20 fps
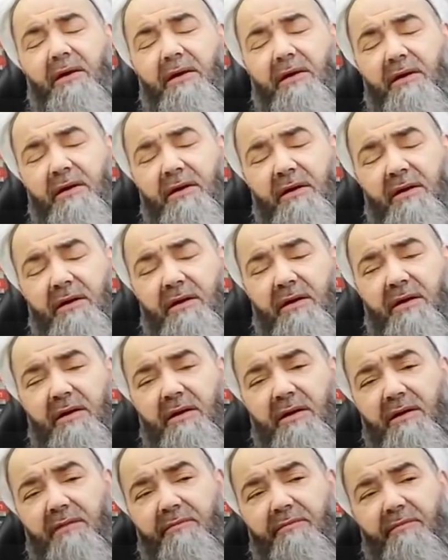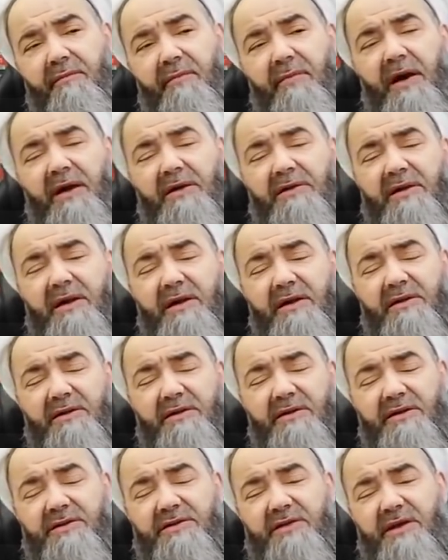E, Mart
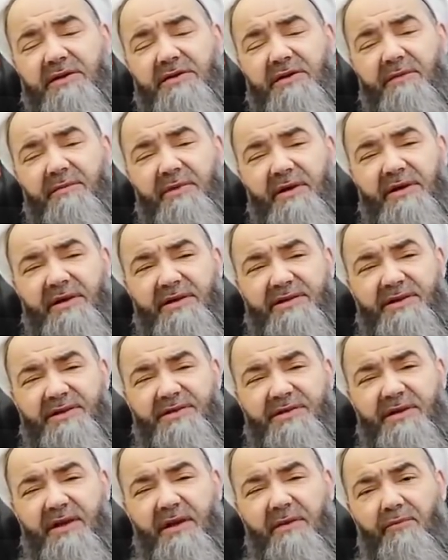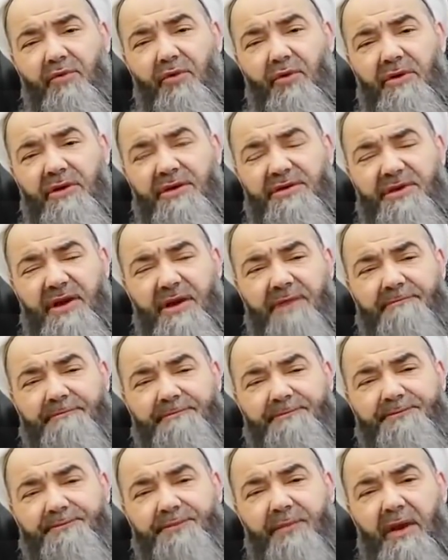ayının ilk çarşamba gecesi de böylece
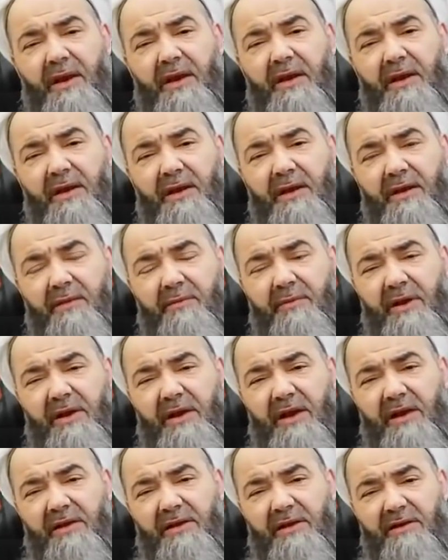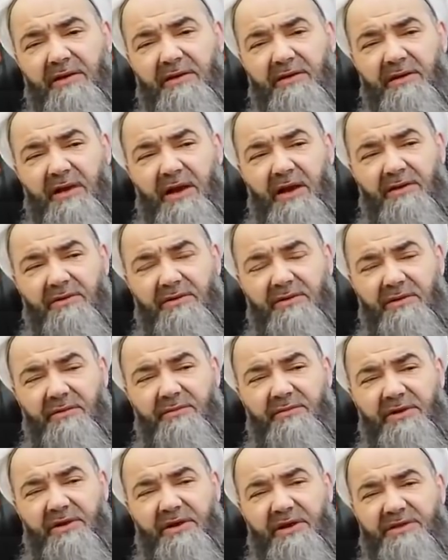e, belaların
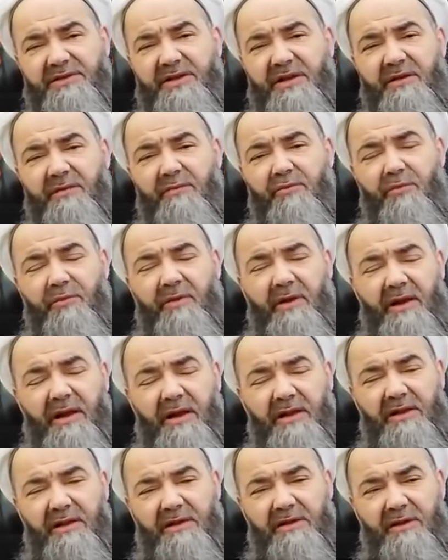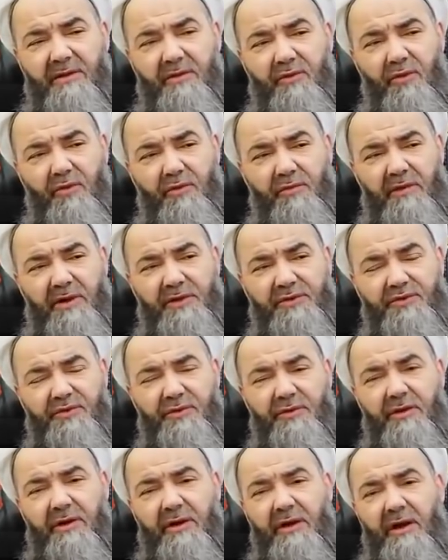yağdığı bir gecedir. Bu belalardan korunmak
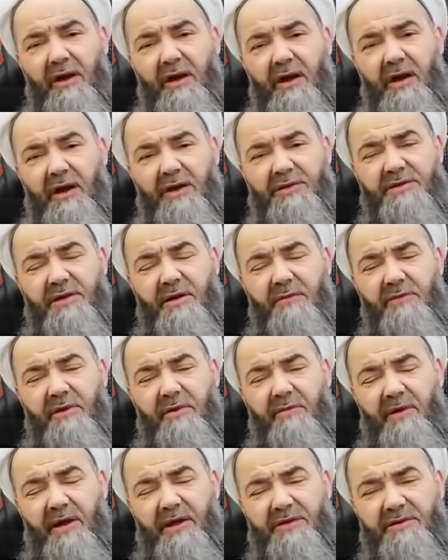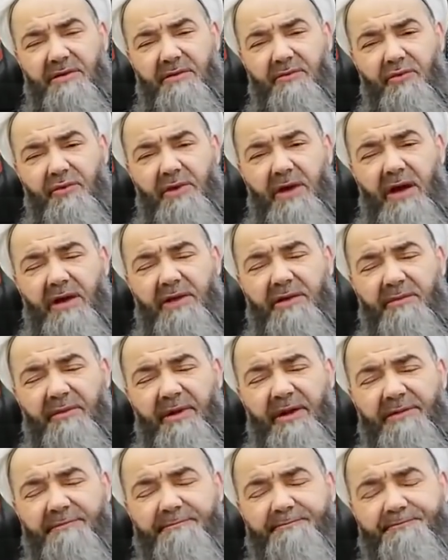için akşam namazını
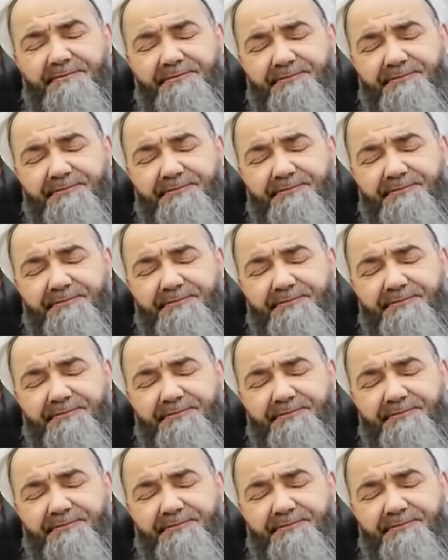müteakiben